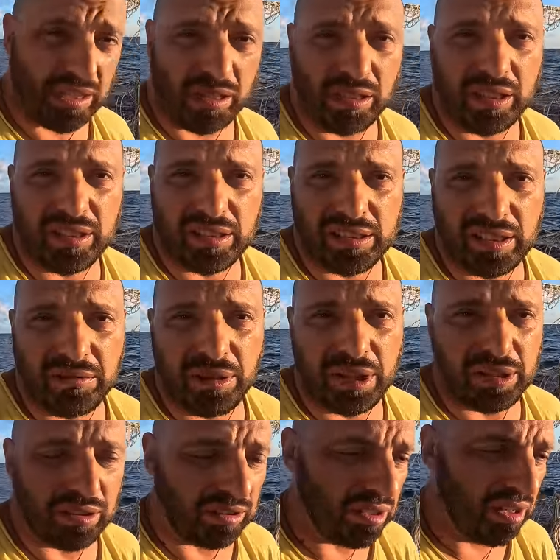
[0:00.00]
Старлинк
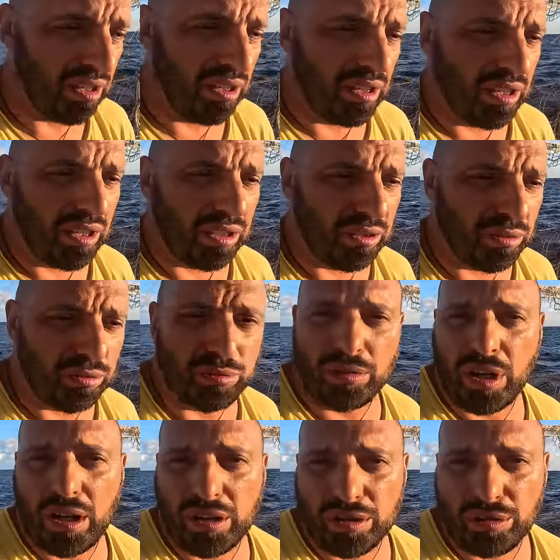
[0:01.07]
заведен. Ну,
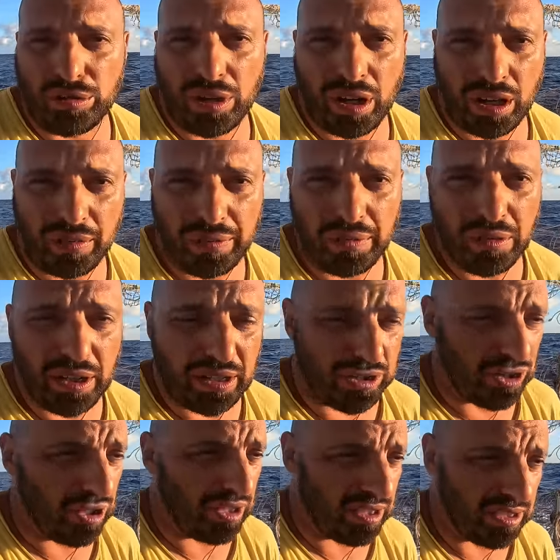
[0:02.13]
а с утра
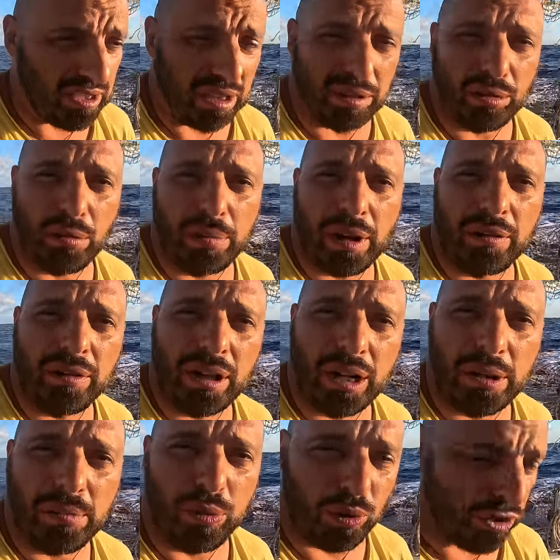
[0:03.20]
кофеварочка и заодно
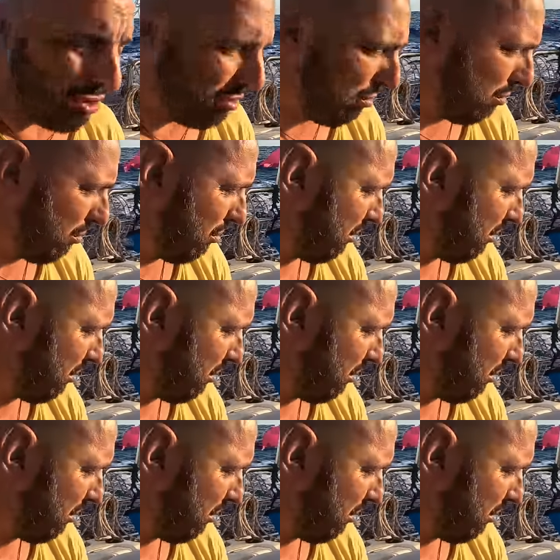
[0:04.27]
проверить почту.